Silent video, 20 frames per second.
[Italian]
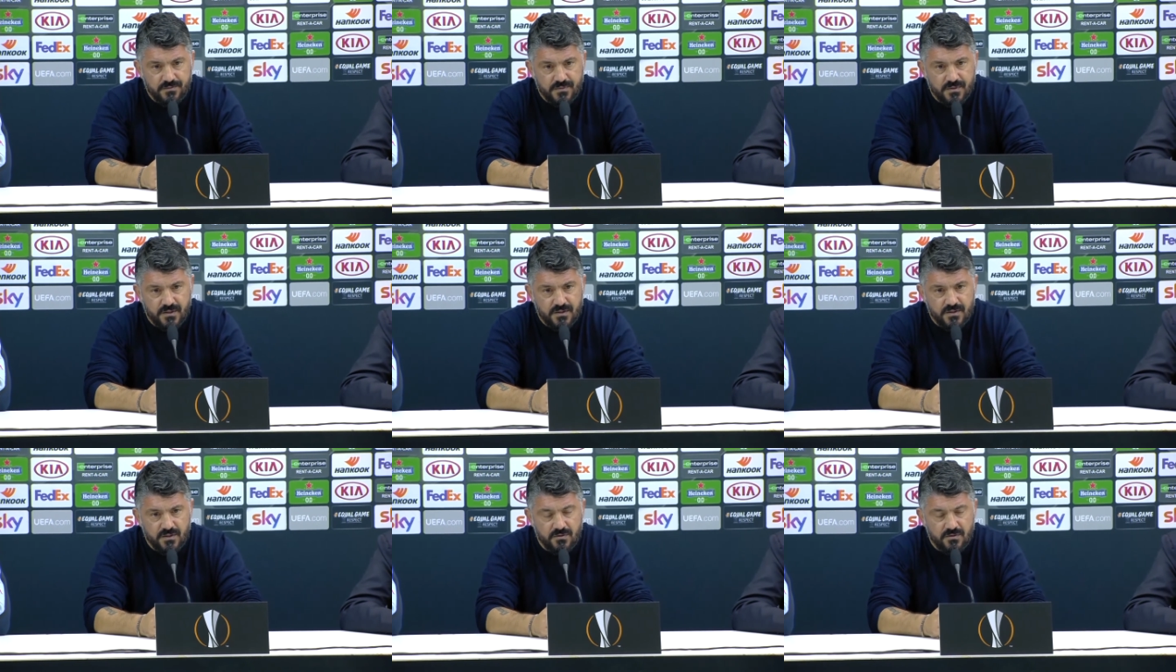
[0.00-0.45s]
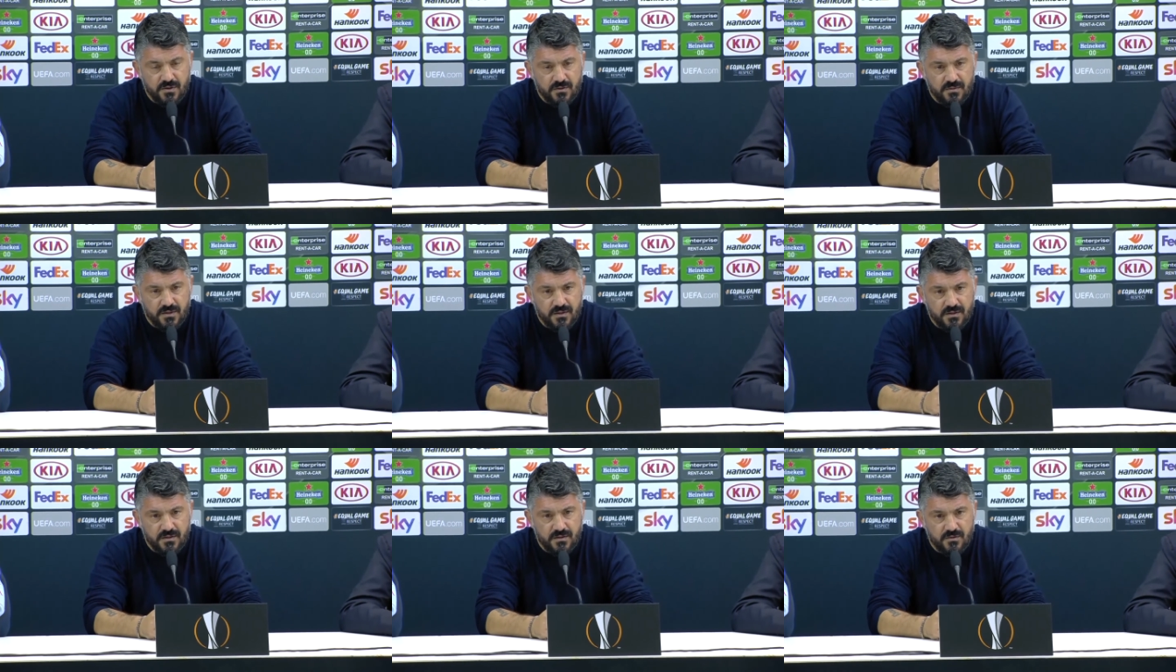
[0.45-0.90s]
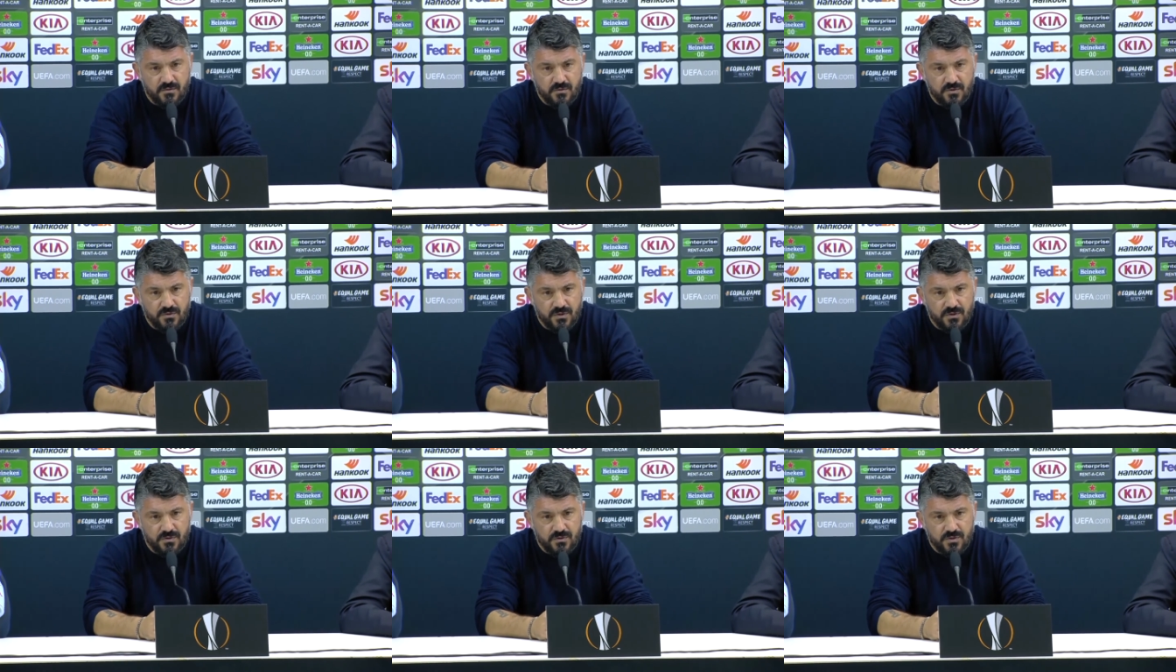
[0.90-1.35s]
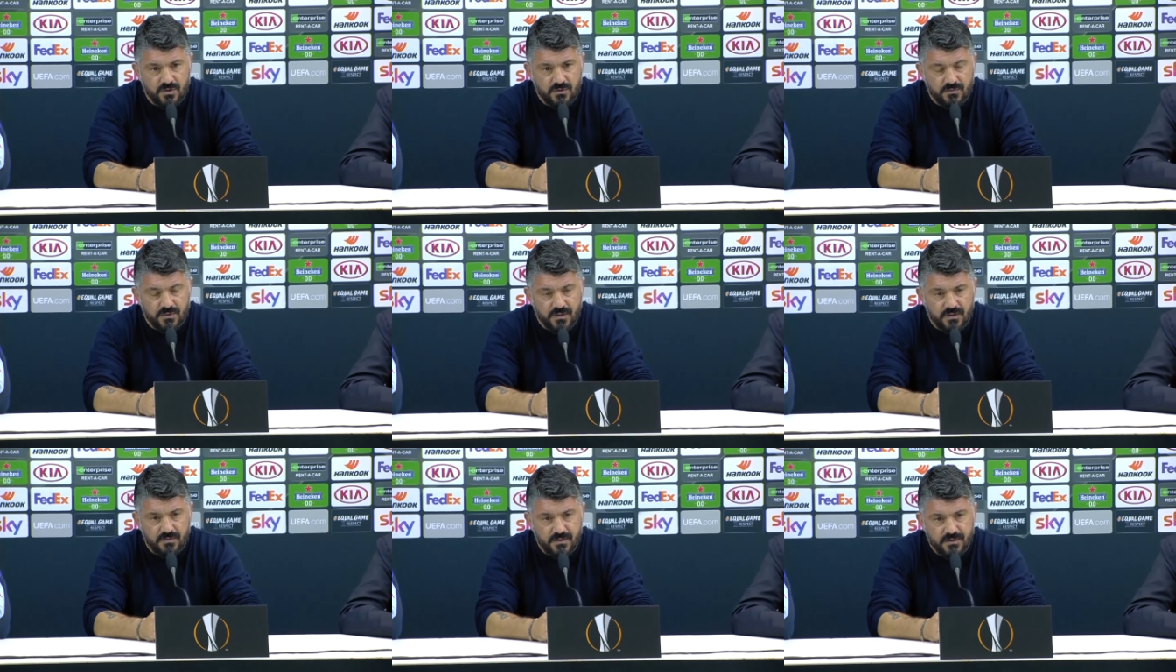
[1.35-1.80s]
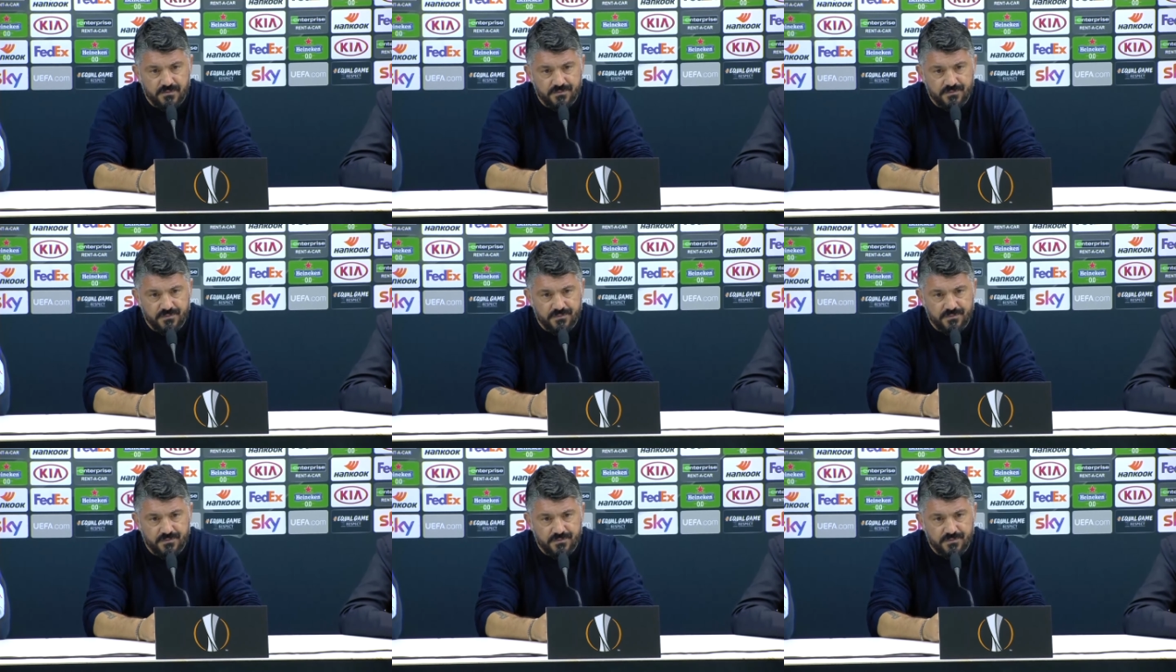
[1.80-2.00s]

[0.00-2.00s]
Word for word: e sicuramente come ho detto già prima